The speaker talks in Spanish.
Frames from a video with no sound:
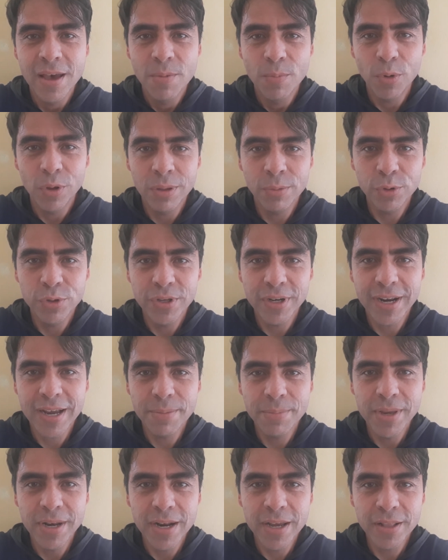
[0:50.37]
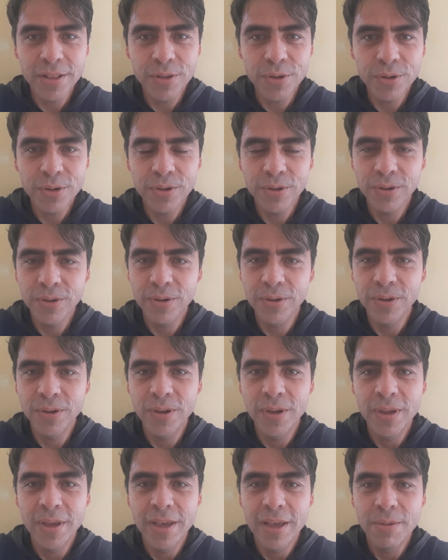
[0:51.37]
Podemos ir caminando,
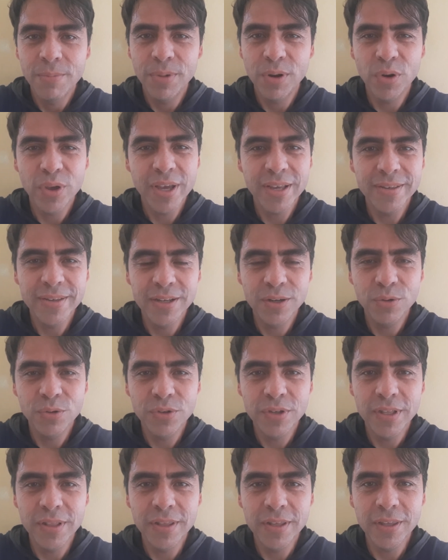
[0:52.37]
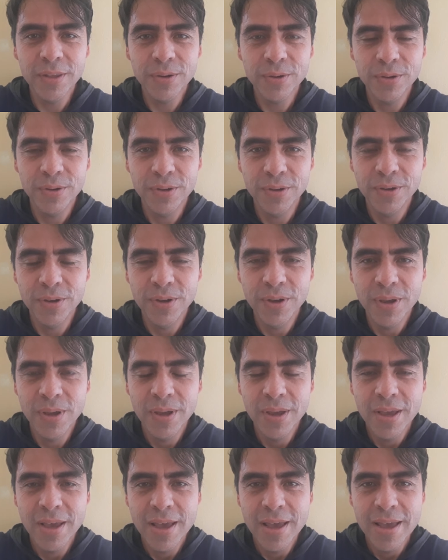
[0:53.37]
pero ya sin un sentido.
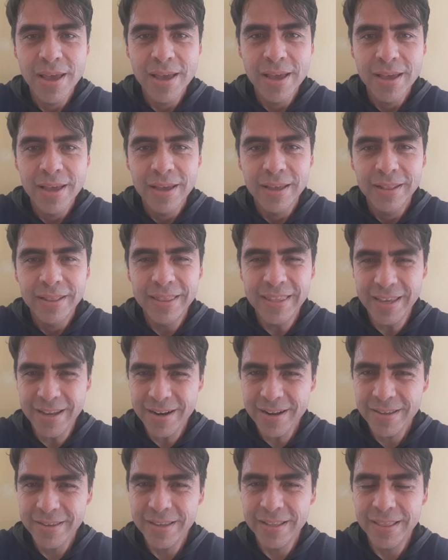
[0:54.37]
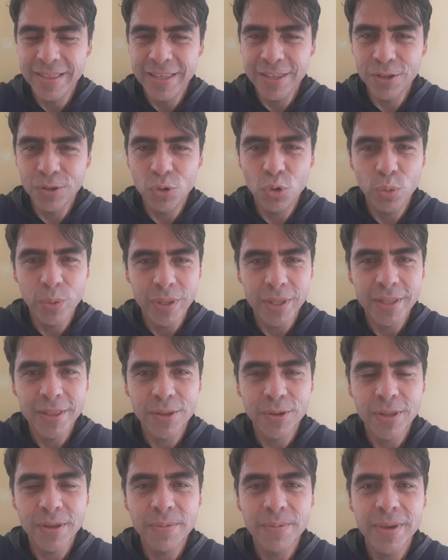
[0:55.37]
¿Tiene sentido tu vida
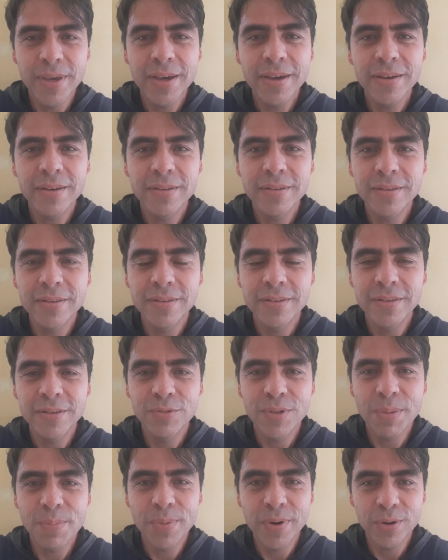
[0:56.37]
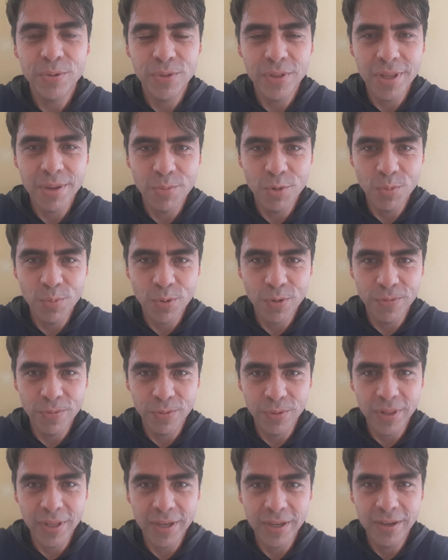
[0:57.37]
todavía? Es una pregunta muy
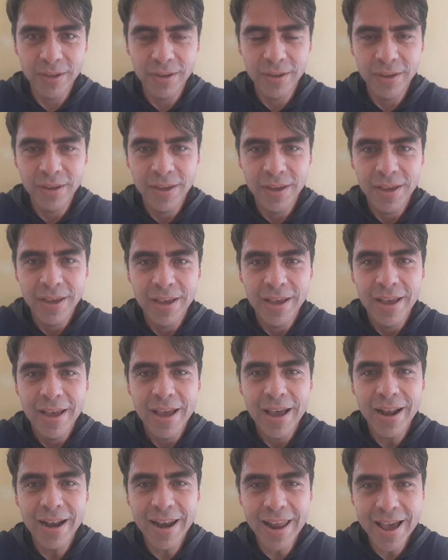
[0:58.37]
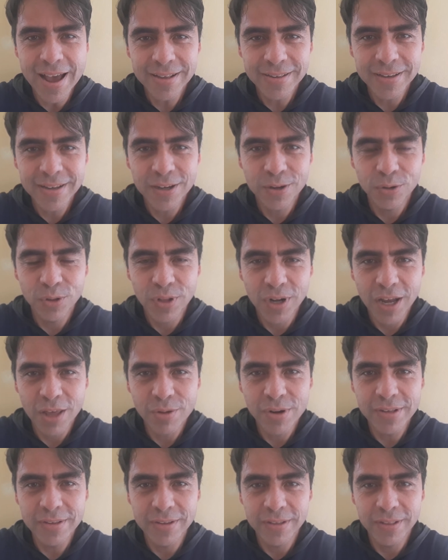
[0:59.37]
profunda. ¿Le has
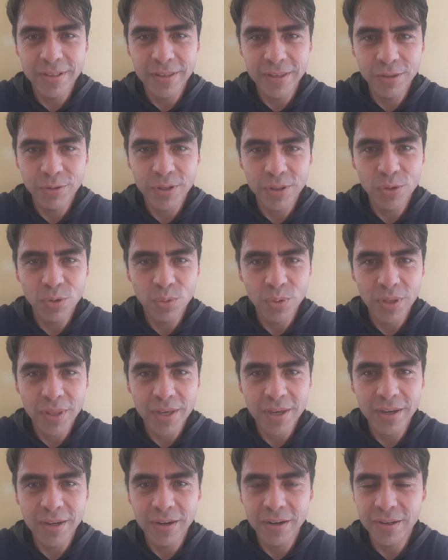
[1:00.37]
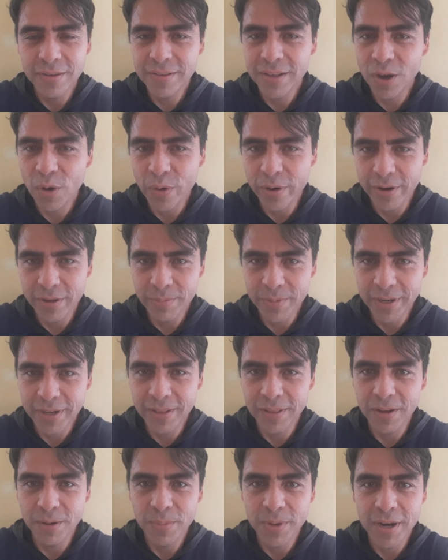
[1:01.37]
encontrado el sentido a tu vida en esta cuaresma que
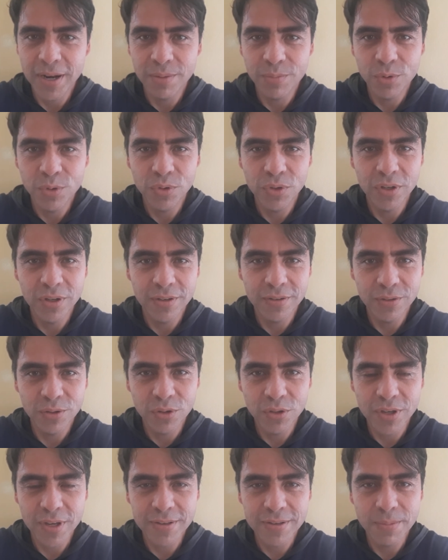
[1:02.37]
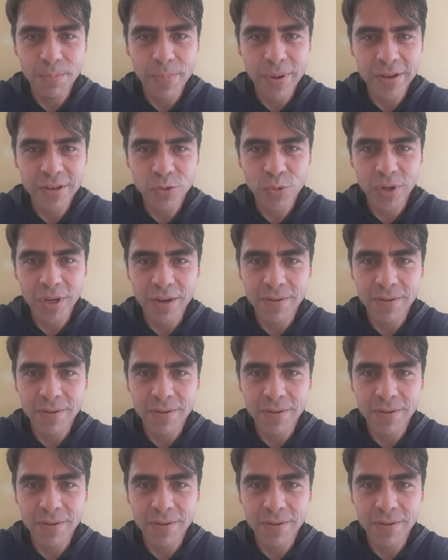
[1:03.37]
terminamos y en estos días de Pascua